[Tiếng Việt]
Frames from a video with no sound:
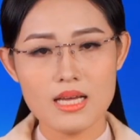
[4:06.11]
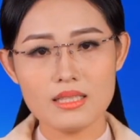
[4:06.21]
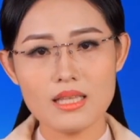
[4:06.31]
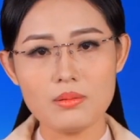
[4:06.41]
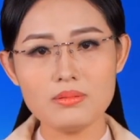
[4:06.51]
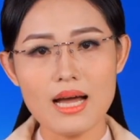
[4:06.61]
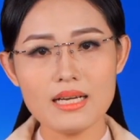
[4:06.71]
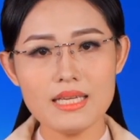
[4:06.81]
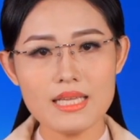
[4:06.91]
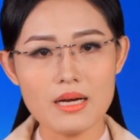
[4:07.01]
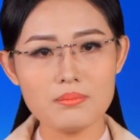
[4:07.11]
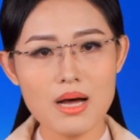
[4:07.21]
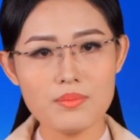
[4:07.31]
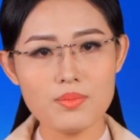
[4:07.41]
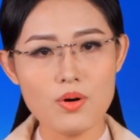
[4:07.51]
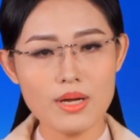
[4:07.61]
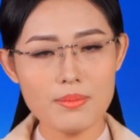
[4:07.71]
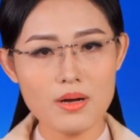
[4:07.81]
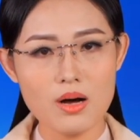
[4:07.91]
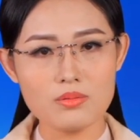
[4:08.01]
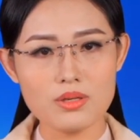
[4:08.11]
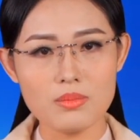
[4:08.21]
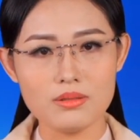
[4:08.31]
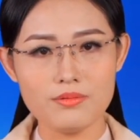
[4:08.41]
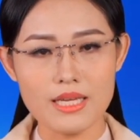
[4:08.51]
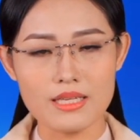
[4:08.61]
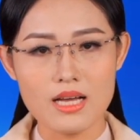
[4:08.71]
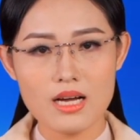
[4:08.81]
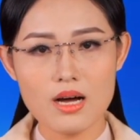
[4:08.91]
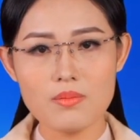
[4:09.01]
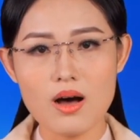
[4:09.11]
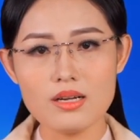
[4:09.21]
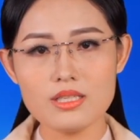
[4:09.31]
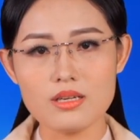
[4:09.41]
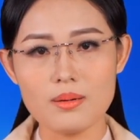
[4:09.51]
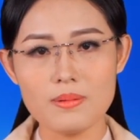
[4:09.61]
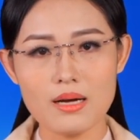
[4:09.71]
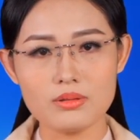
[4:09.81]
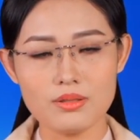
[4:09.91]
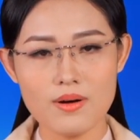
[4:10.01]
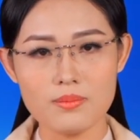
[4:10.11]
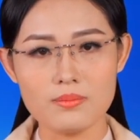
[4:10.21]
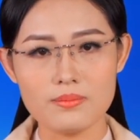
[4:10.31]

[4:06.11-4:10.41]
Tổng đã ghi nhận ba mươi tư ép không trong bệnh viện, không có trường hợp nào tử vong.